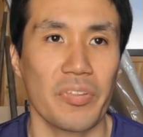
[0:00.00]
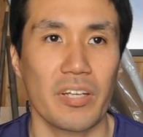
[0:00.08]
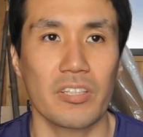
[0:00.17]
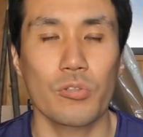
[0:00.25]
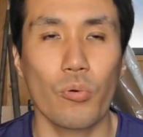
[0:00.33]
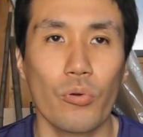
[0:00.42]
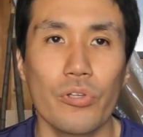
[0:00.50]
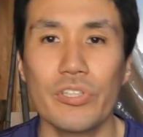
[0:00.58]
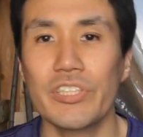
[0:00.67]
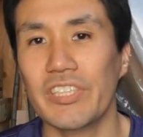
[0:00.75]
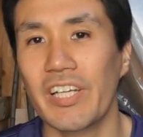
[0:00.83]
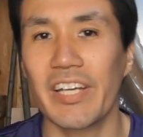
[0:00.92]
ね、そうい
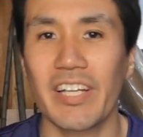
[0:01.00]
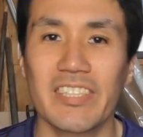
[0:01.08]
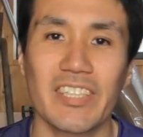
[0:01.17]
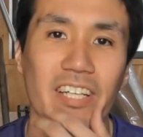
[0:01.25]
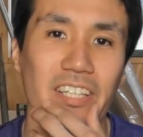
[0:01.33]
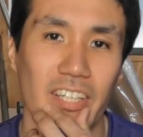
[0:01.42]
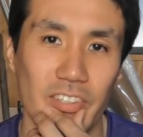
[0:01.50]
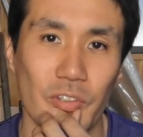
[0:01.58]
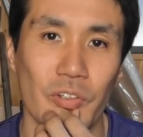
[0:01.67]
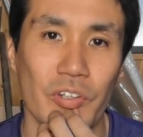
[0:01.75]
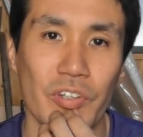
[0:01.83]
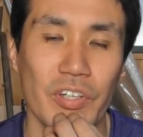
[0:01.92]
う違いなんじゃないかと。